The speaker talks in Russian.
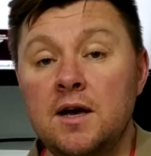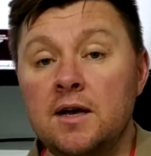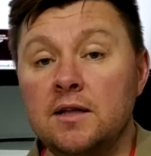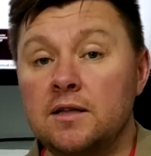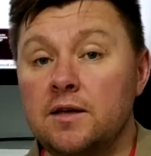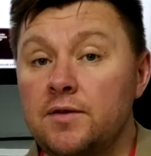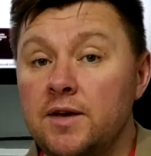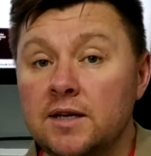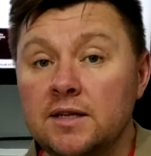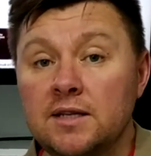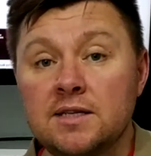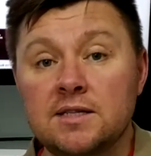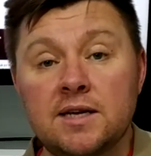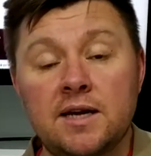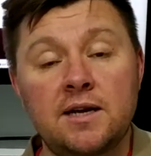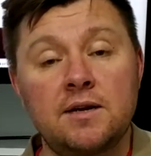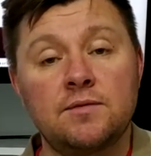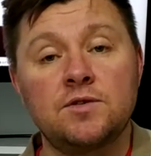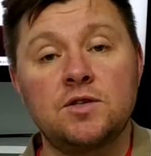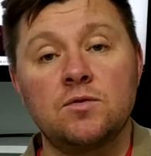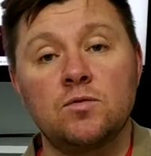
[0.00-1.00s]
Наверное,
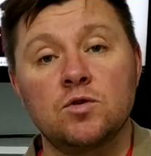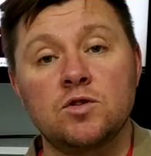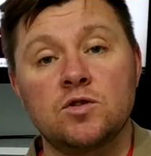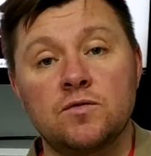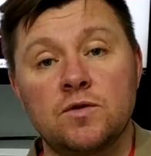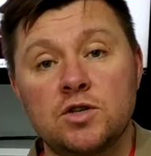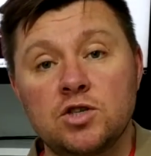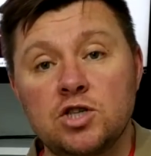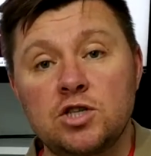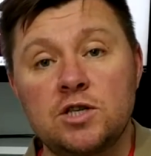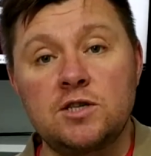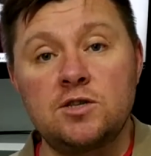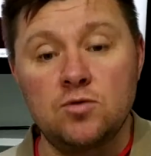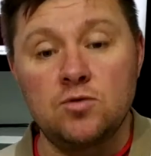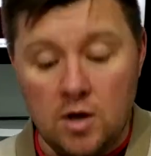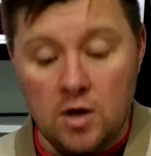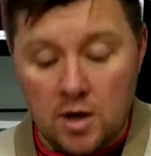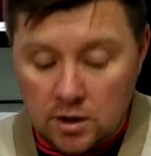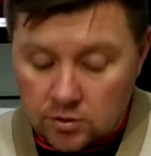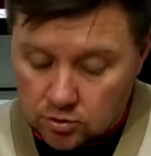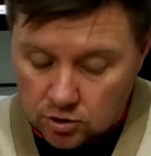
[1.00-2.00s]
скорее всего, своей
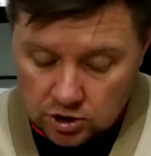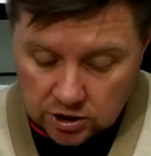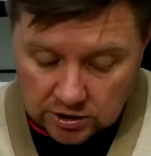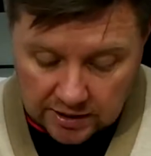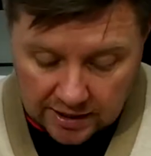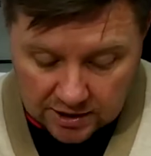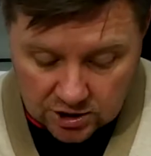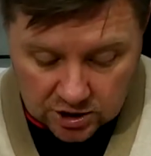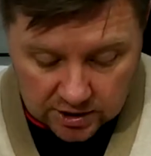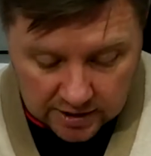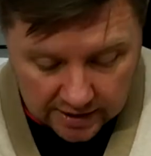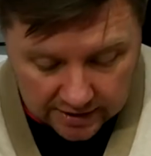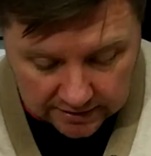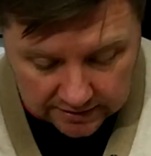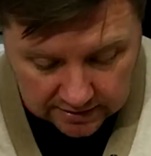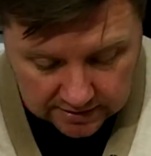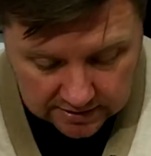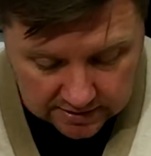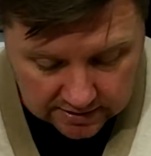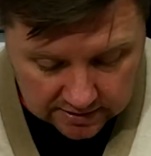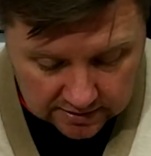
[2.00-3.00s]
жизнью, точно так же, как
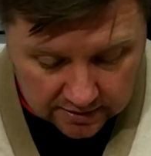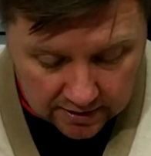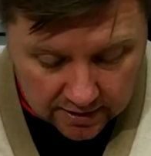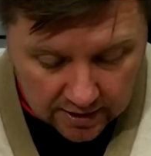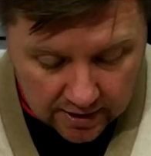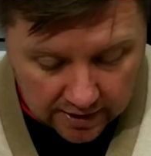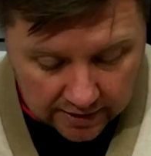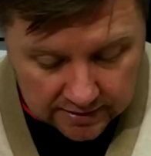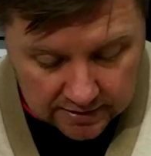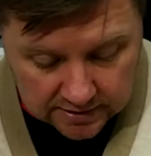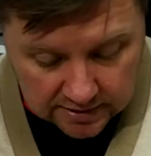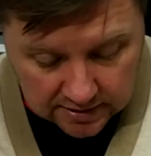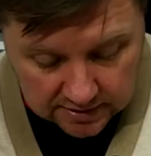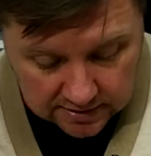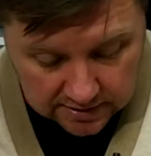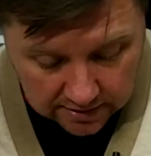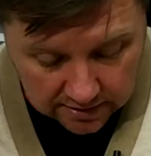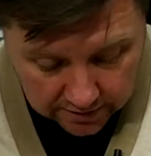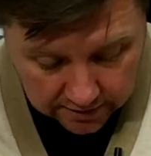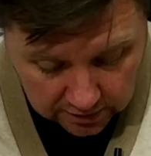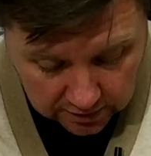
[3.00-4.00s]
этот сын, они
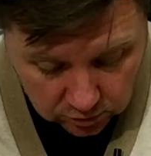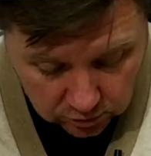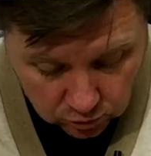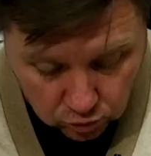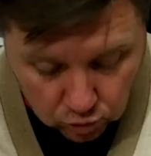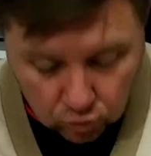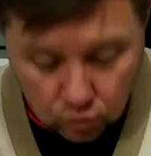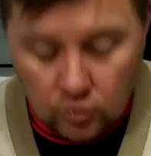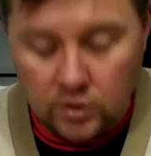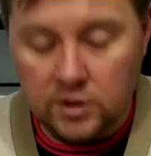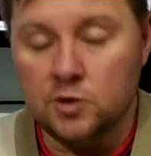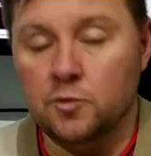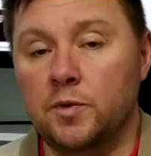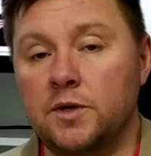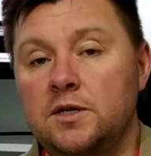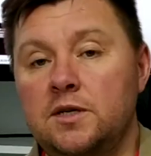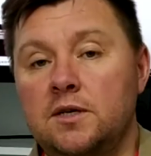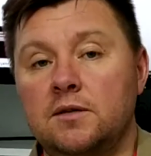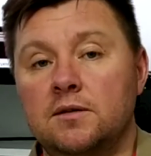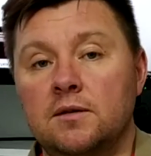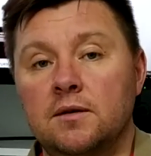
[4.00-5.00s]
сказали, иду,
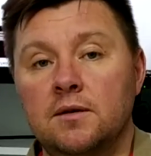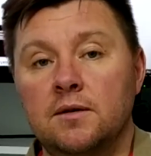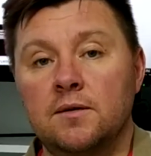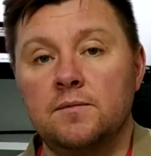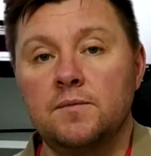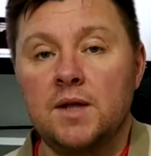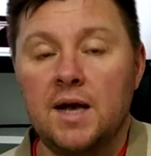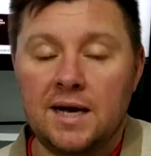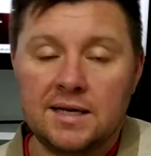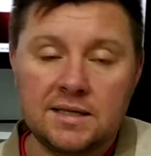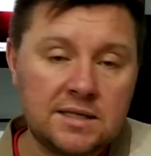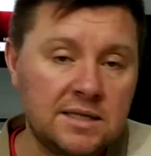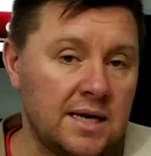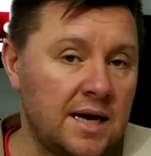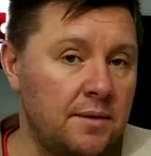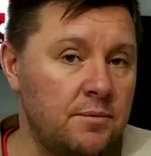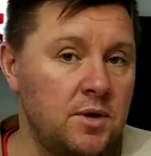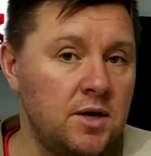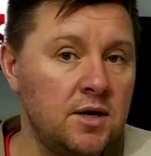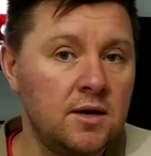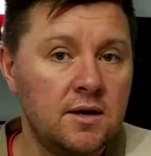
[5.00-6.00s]
господин, а
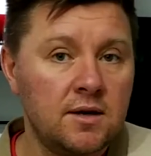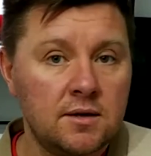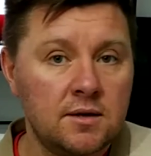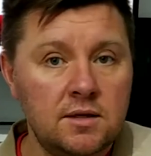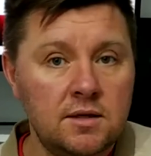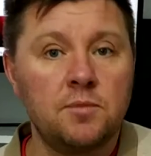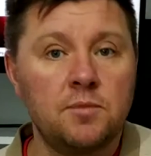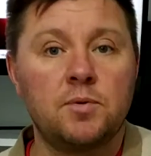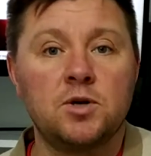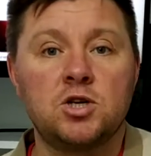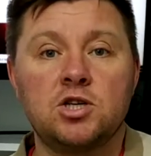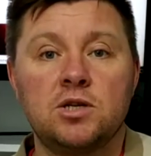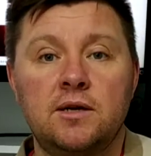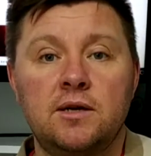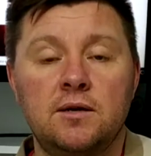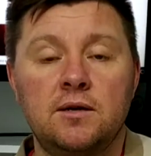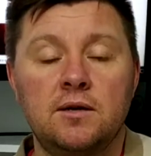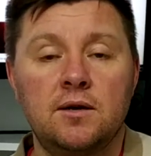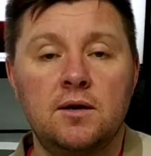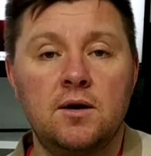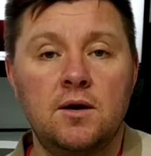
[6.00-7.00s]
сами не пошли.